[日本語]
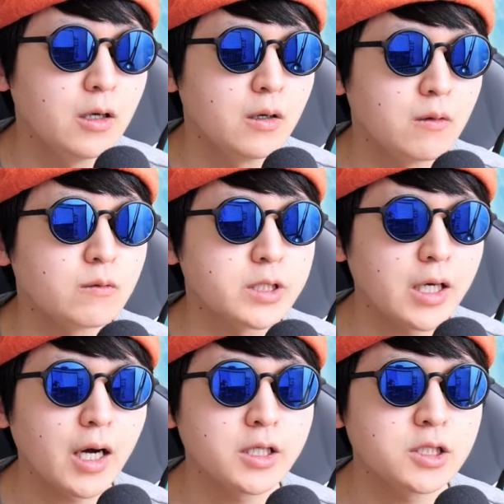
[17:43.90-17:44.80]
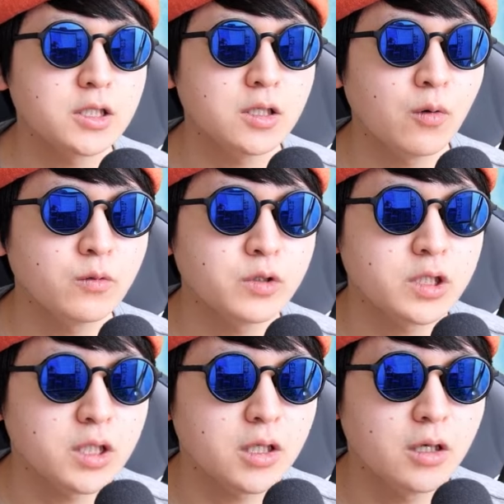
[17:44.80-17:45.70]
ん、世界史日本
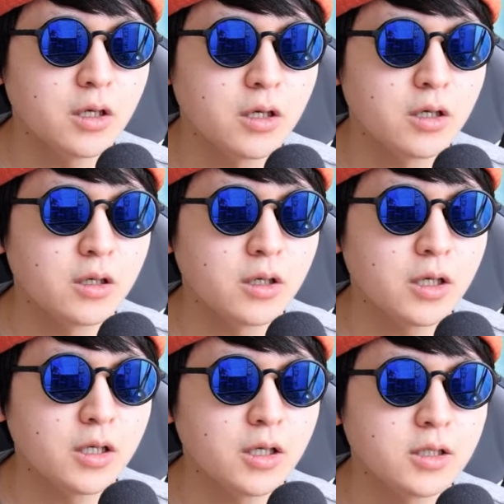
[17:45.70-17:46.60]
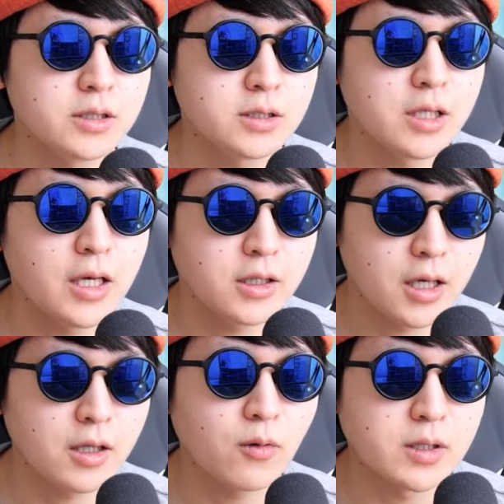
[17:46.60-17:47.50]
史、えー、政
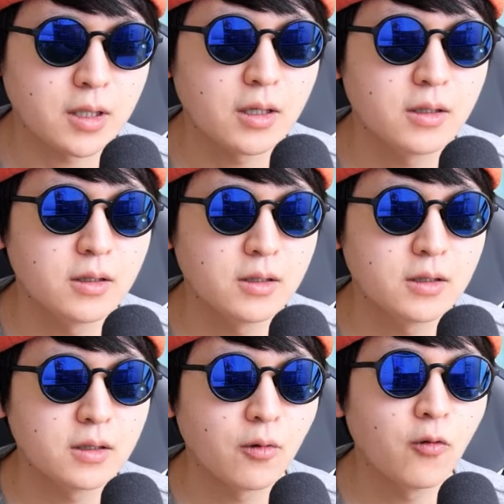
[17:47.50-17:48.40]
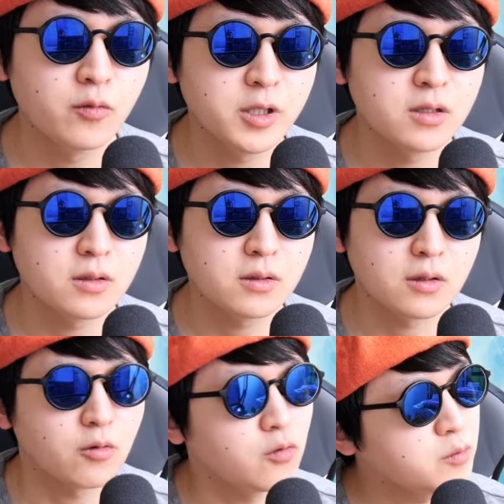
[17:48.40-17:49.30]
経とかさ公民
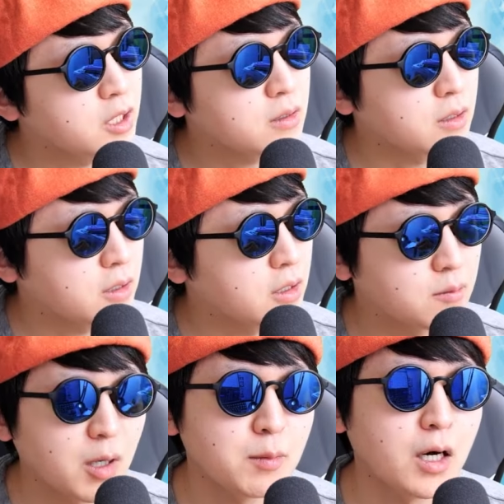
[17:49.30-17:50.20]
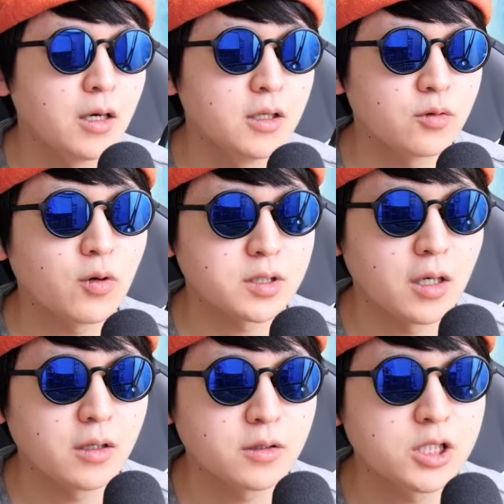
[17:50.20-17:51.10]
公民あったっけまあまあとか
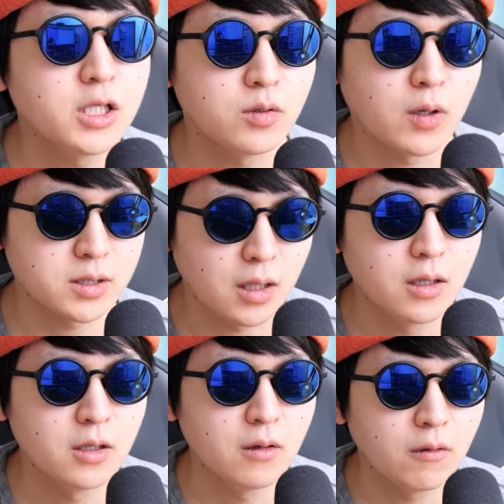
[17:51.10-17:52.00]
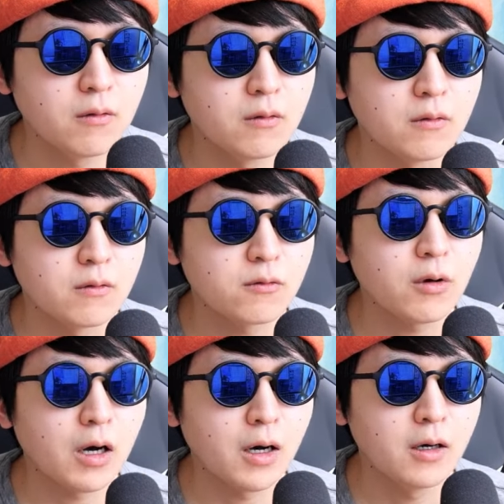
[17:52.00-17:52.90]
さ地理とかさ、うん、と
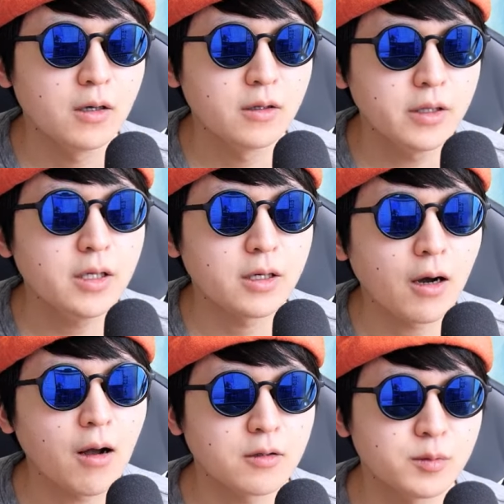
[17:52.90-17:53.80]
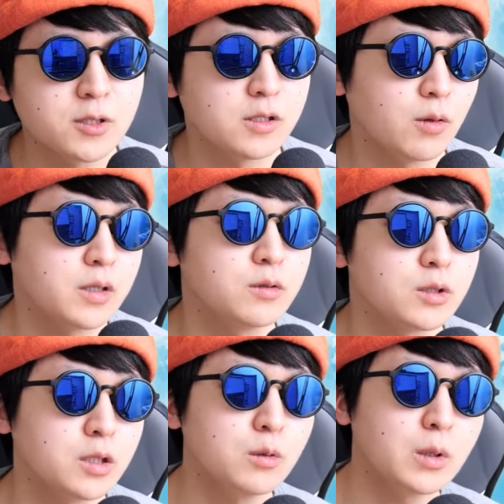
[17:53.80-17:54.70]
かね科学物理とかって言う
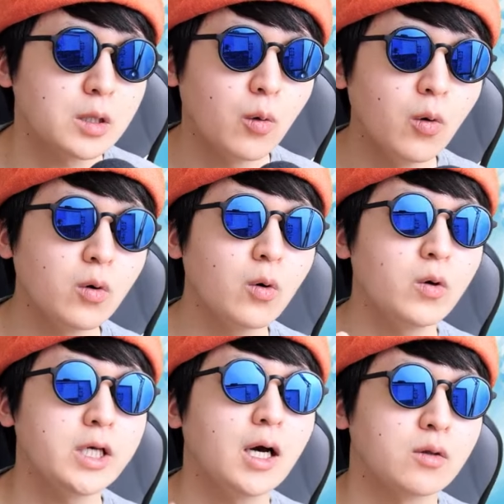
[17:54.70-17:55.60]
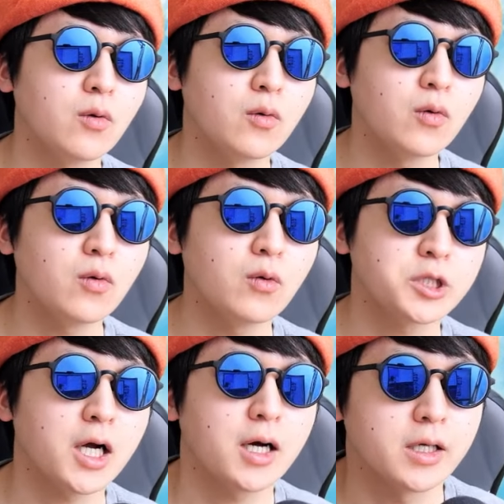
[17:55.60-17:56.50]
じゃん要は高校理科と高校
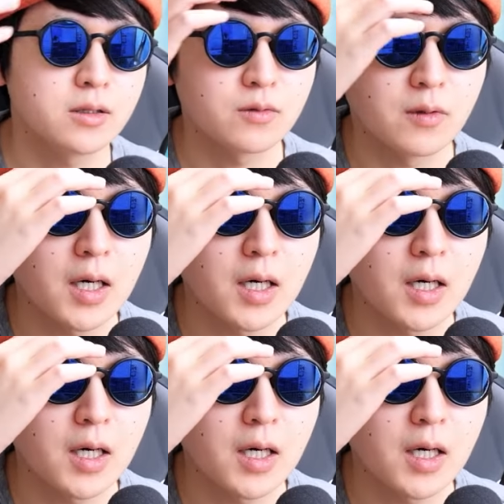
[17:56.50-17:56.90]
社会っていうのは